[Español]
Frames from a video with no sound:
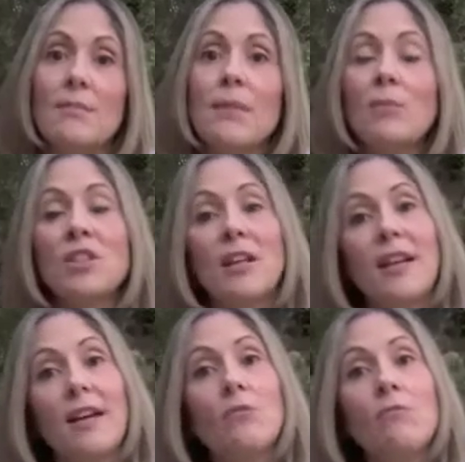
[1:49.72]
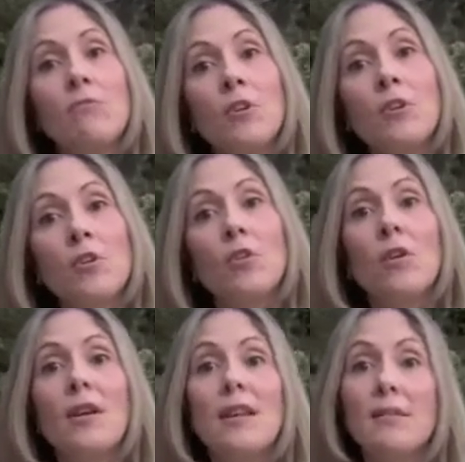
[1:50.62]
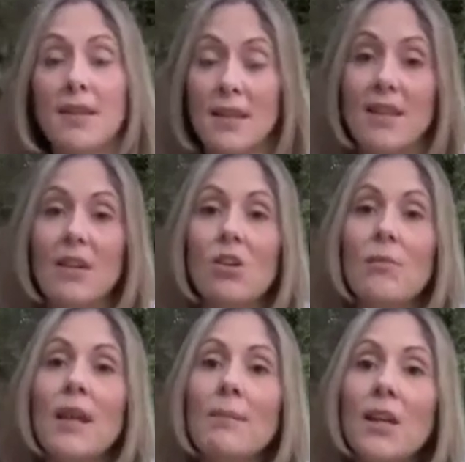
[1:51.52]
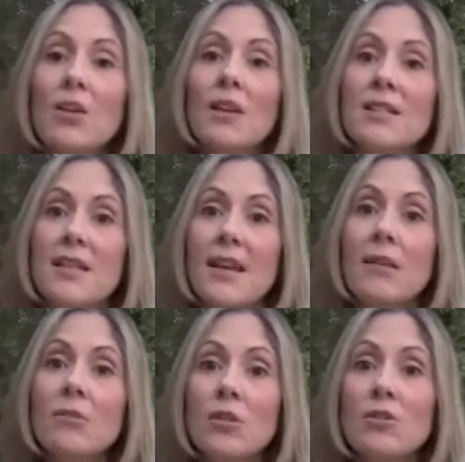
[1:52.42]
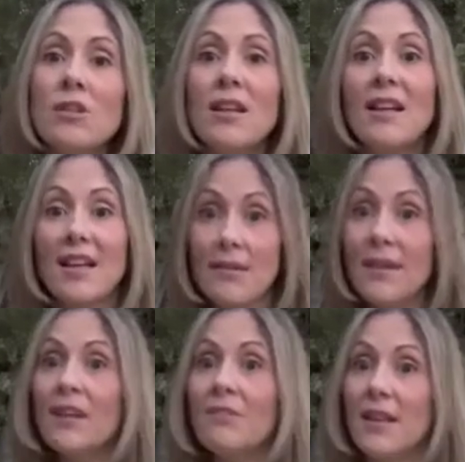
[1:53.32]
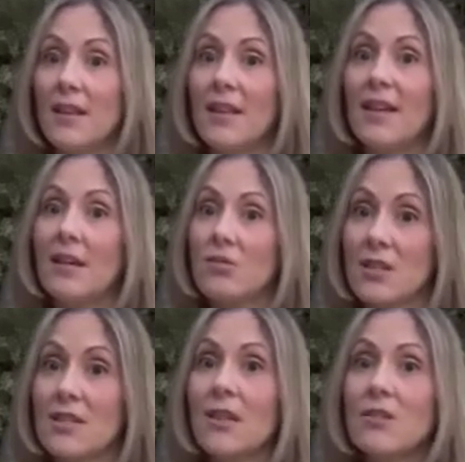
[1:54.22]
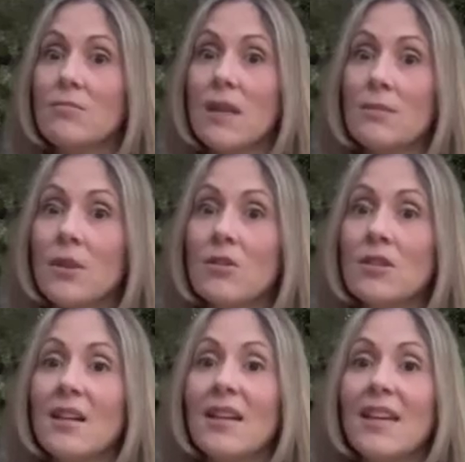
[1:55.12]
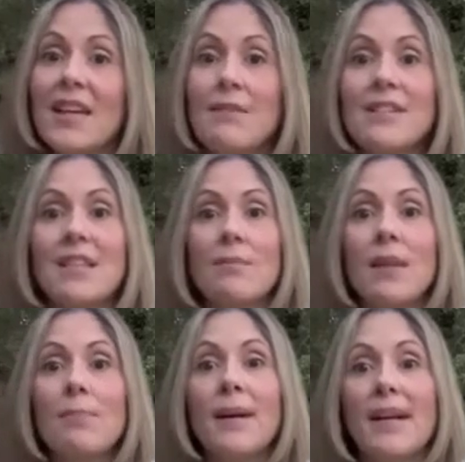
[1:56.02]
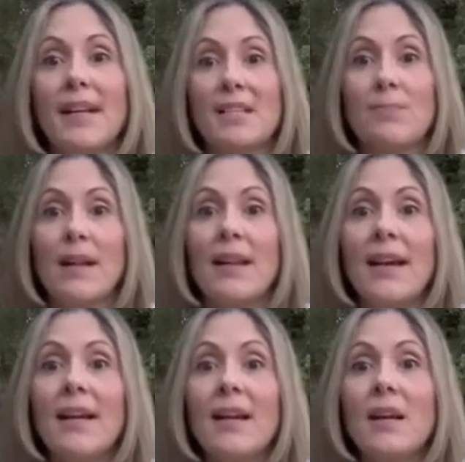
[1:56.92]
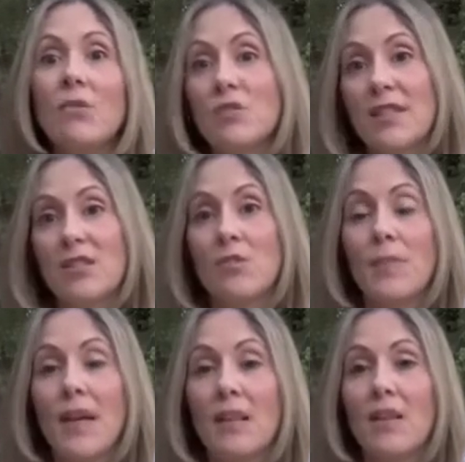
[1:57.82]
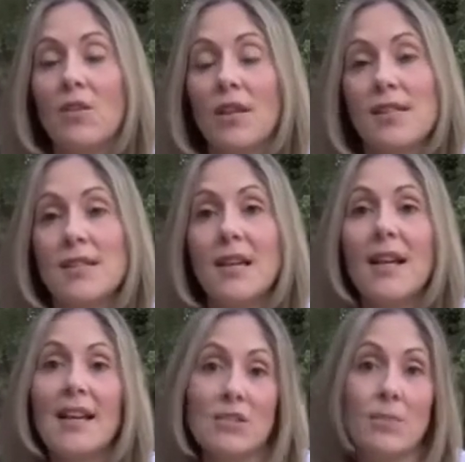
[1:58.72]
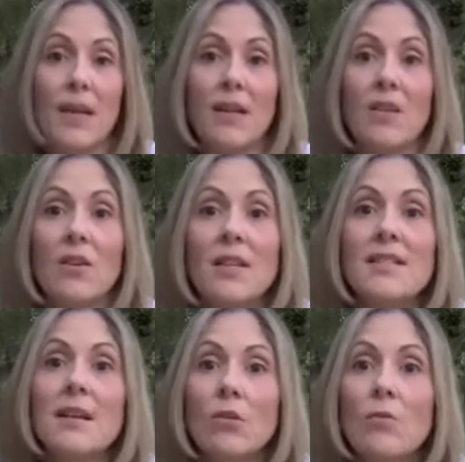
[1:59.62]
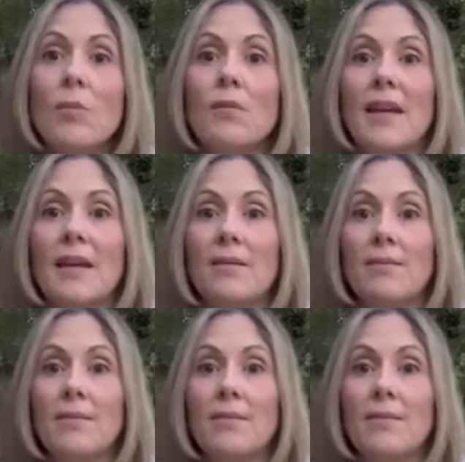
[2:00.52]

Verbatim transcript: Vamos a crear un fondo de 25.000 millones de euros que van a financiar los Estados miembros y que va a servir para respaldar nuestras operaciones, las operaciones del Grupo BEI.